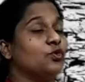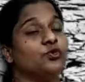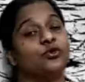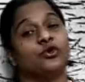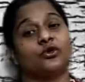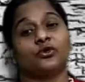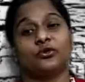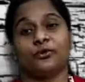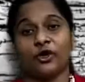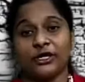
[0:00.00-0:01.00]
অনুকরণ
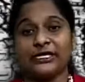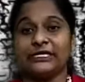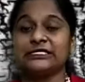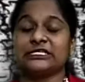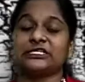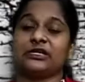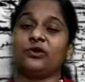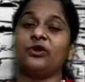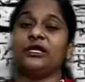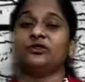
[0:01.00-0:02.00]
মডেলিং যে
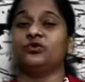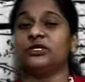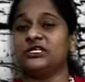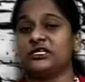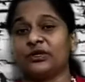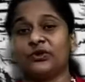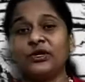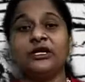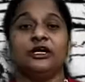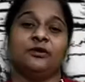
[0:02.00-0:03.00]
শিখন এই দুটি শিক্ষণ
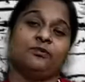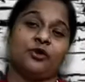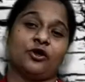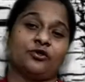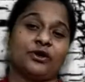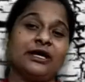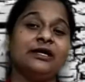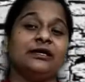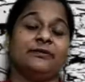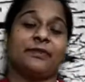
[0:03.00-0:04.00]
বর্ণনা
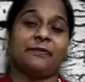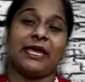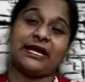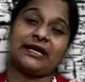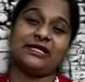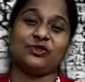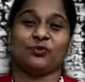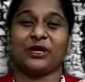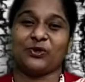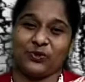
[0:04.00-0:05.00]
বা ব্যাখ্যা
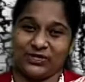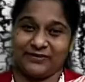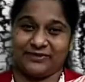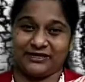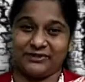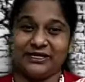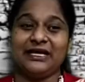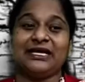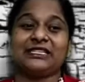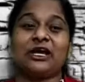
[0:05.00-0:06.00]
তোমরা করতে পারো
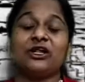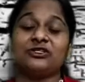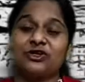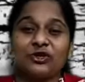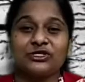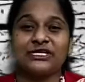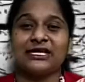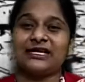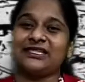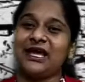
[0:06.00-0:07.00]
তাহলে চলো
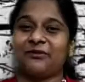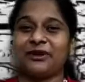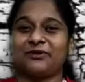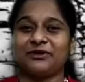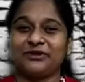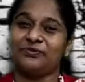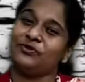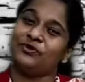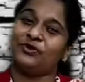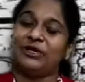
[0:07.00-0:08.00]
শিক্ষার্থী আমরা আমাদের
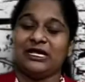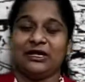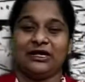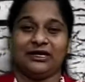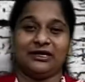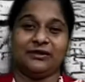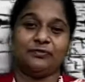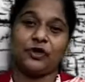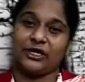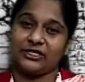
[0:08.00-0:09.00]
মূল
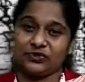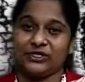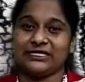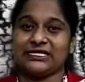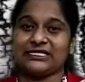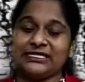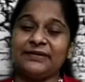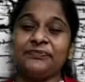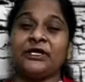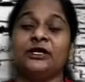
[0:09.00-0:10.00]
পড়ায় চলে যাচ্ছি
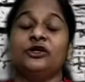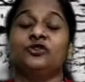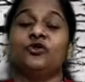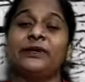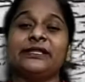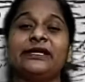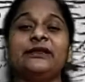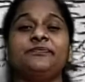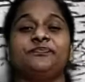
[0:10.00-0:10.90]
তোমাদের